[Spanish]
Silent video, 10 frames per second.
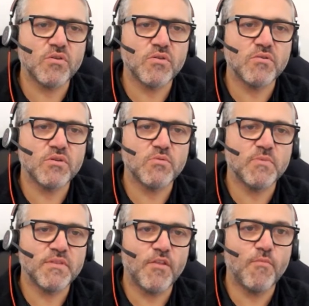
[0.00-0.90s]
nos hemos
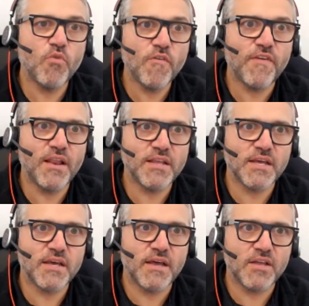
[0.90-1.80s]
mantenido muy fieles
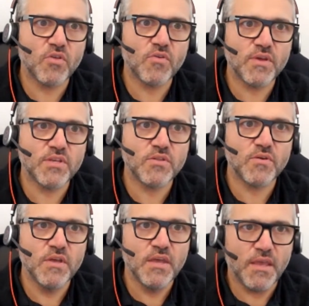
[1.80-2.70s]
a, todo esto.